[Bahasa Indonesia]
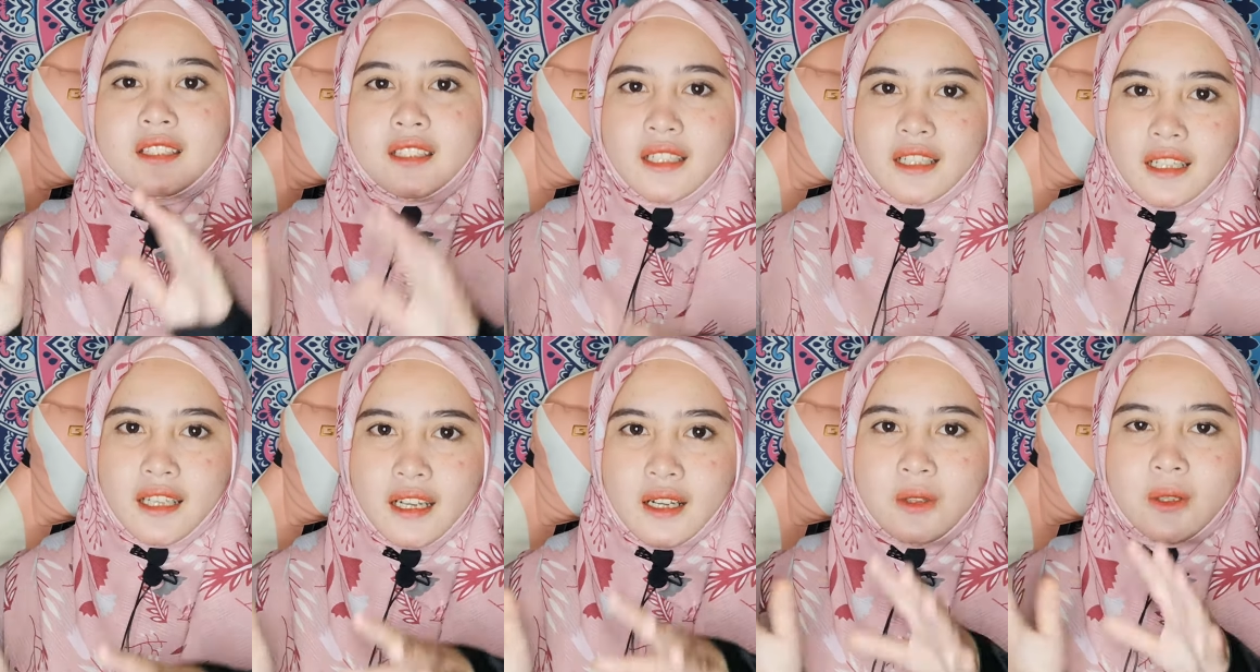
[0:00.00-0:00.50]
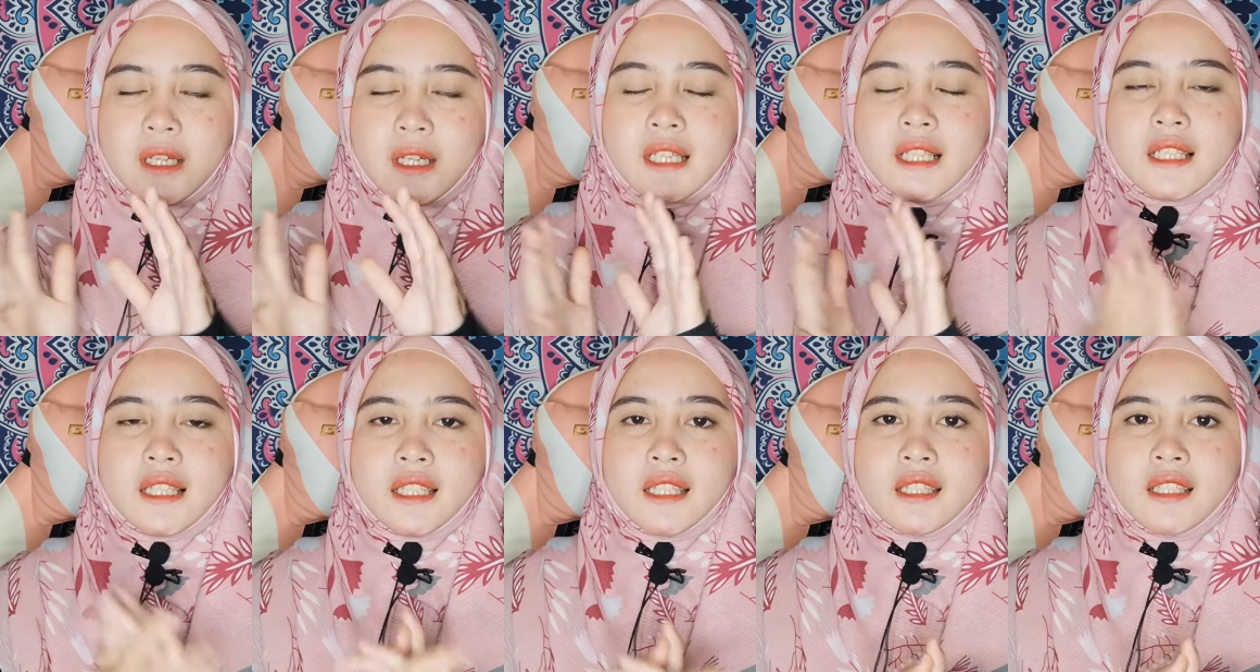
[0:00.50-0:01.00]
dari awal
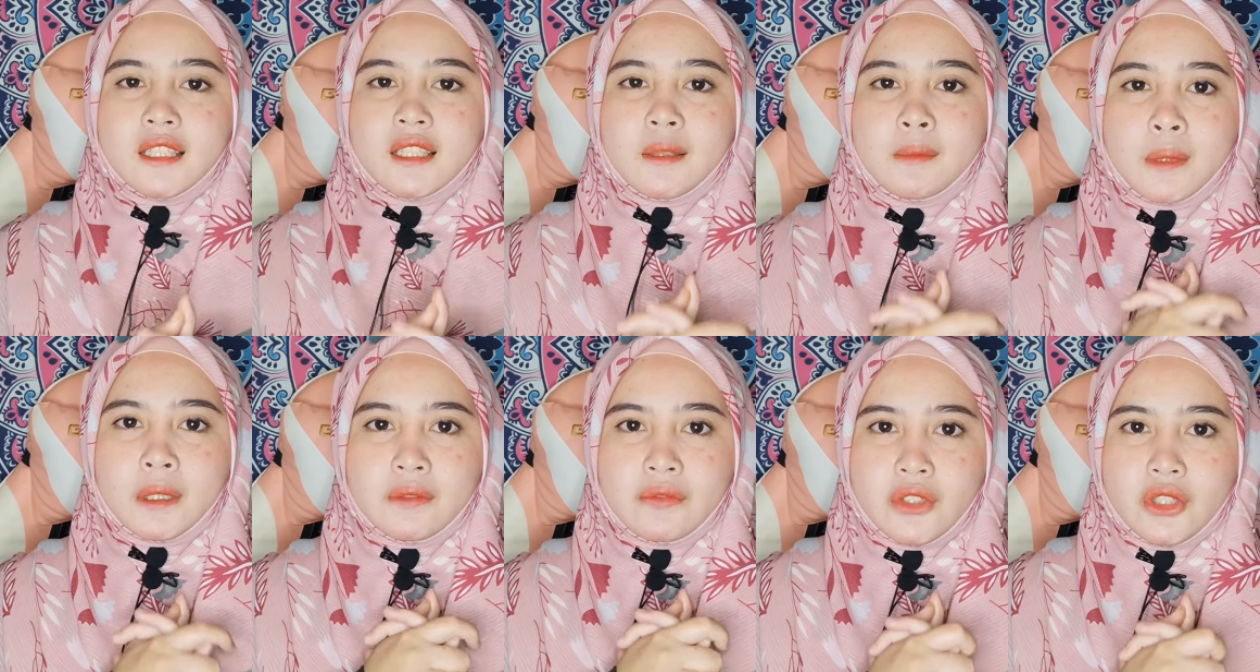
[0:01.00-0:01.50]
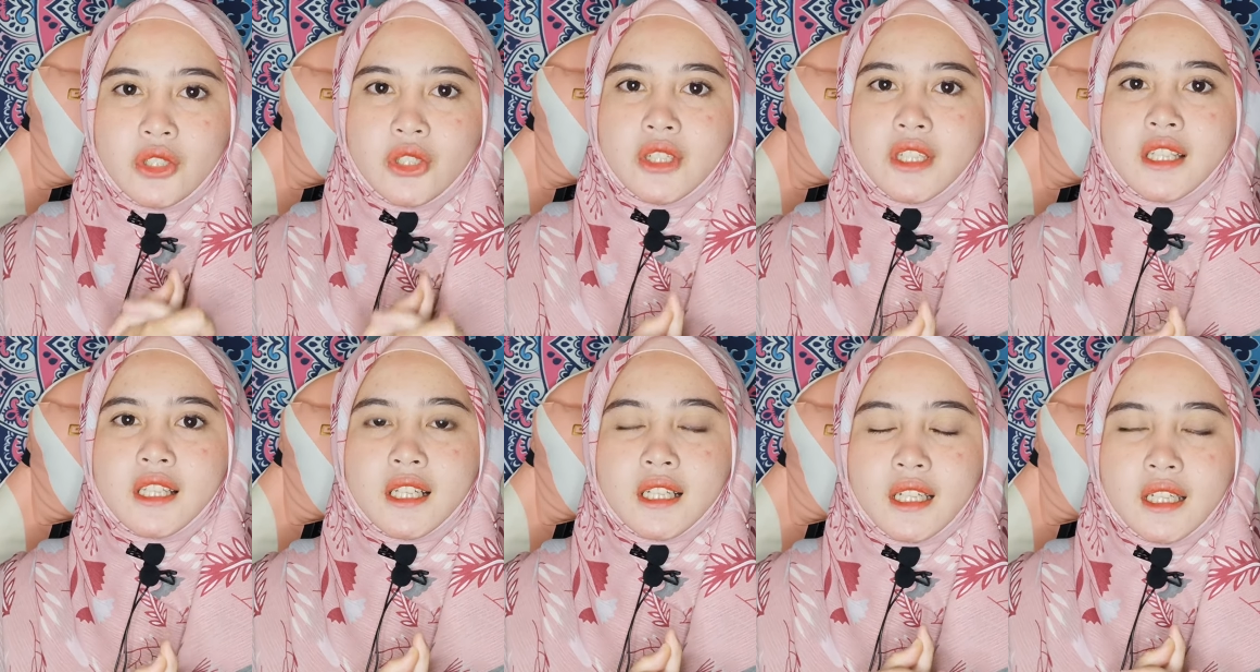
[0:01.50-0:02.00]
sehingga tamat video
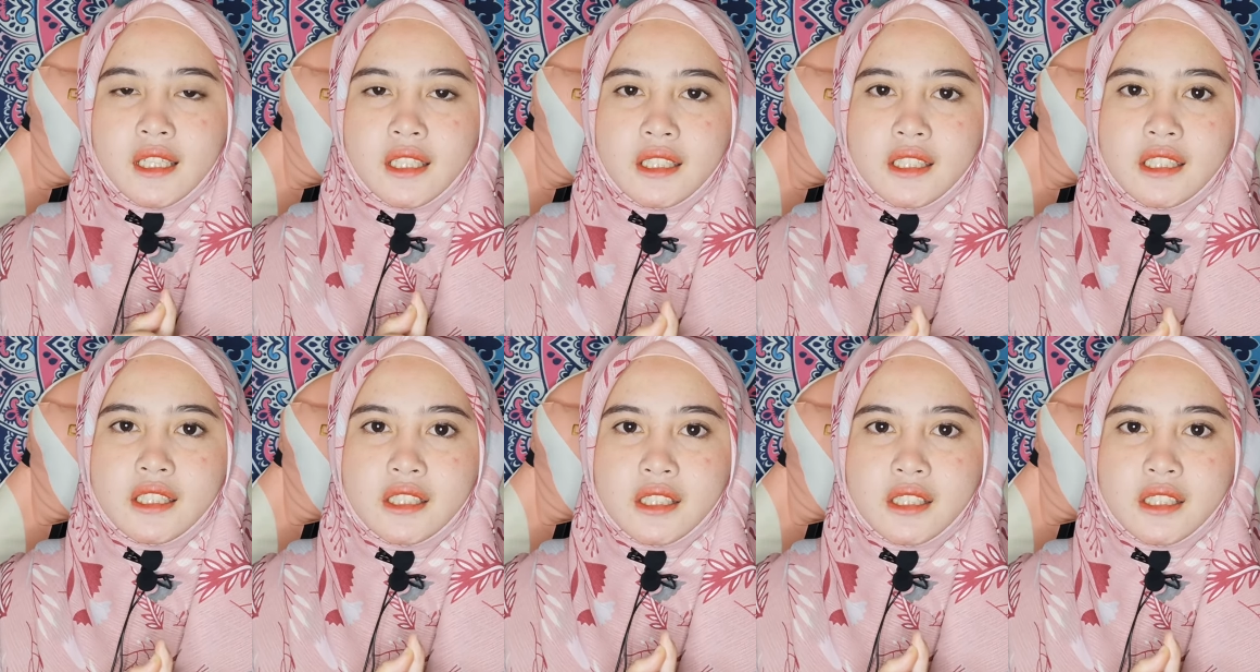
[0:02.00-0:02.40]
Riza kali ini.